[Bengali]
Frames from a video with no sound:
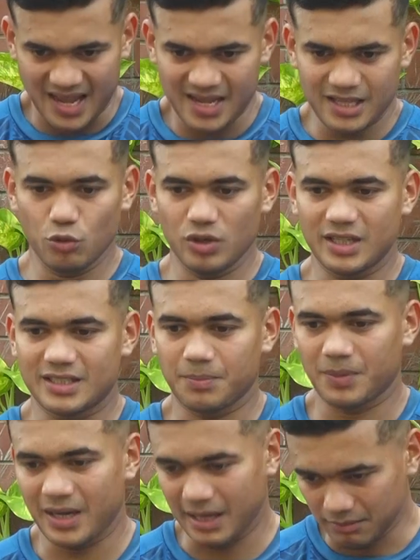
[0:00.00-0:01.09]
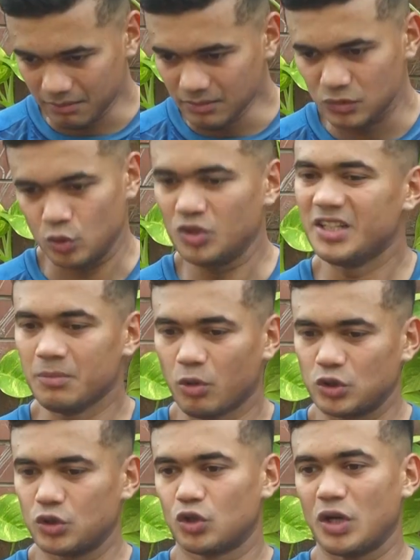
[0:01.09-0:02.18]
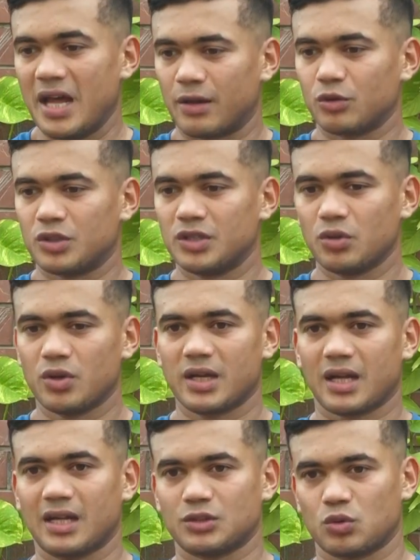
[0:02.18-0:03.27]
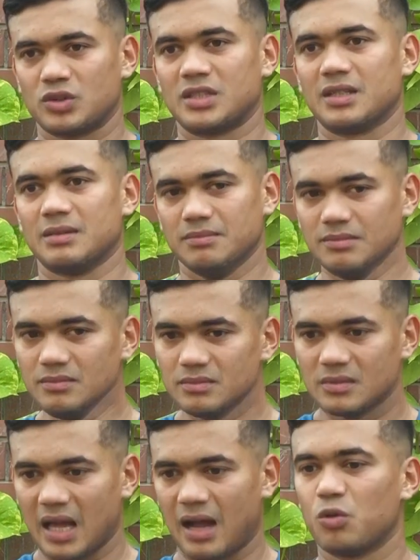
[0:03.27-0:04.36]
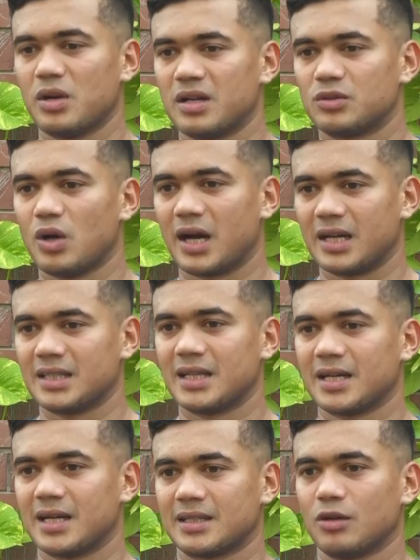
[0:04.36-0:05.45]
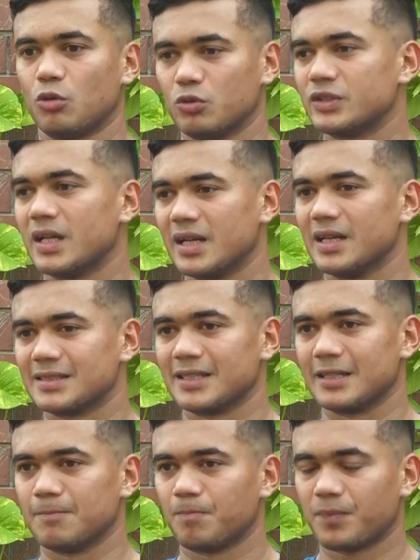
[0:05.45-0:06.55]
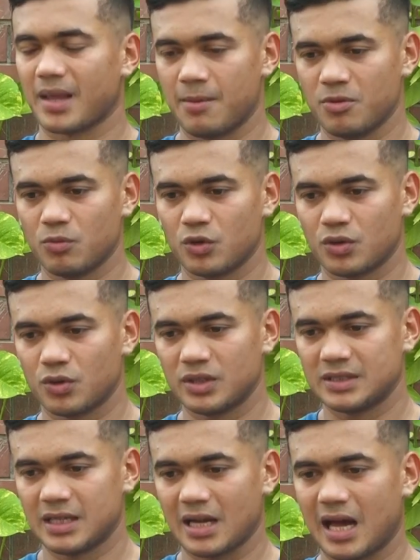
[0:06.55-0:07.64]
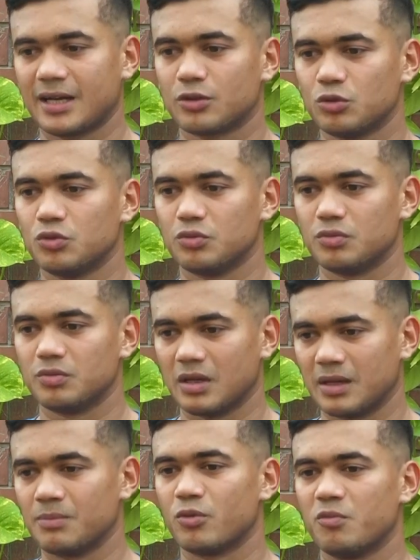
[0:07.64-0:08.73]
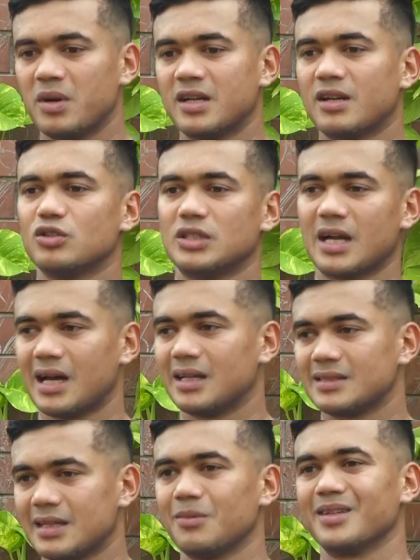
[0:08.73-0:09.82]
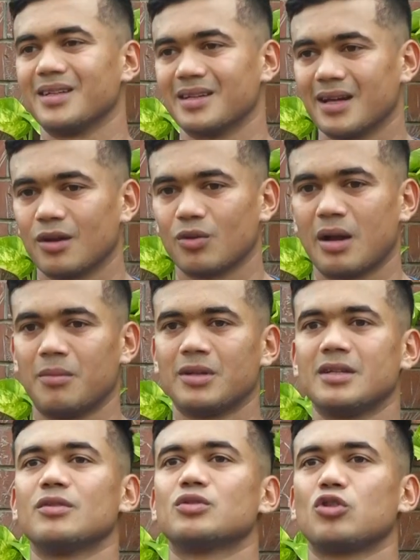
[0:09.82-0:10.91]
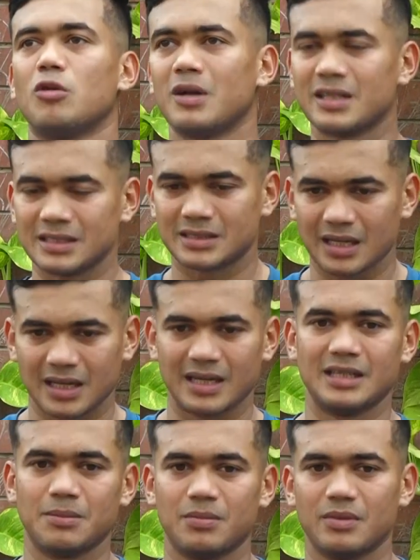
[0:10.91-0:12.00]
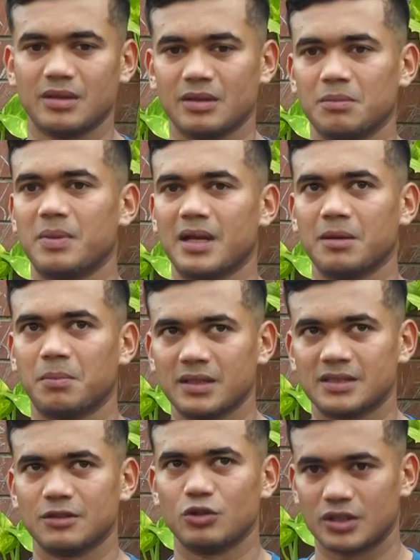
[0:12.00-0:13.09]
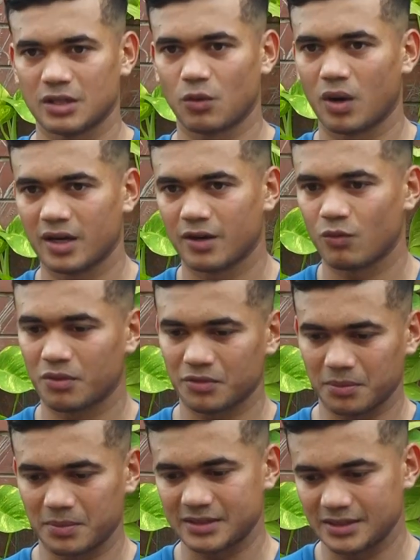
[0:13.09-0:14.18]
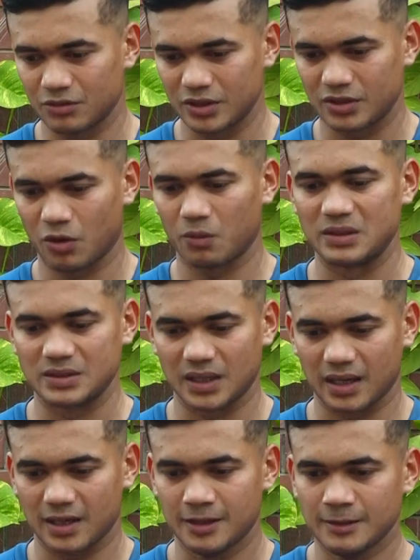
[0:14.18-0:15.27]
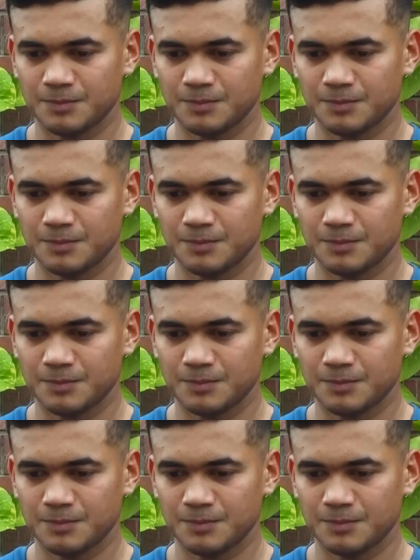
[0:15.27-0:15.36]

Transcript: এই ইউনিটটা প্রায় দুই তিন বছর ধরে একত্রিত হয়ে কাজ করছে এখন একটু আগের থেকে একটা অবস্থানে আসছে আমি মনে করি যে আরেকটু ইম্প্রুভমেন্টেরও জায়গা আছে আমাদের কারণ আমাদেরও সবারই ইচ্ছা এই ডিপ এই পেস ইউনিটটা ওয়ার্ল্ডের ওয়ান অফ দ্য বেস্ট ইউনিট হবে ইনশাল্লাহ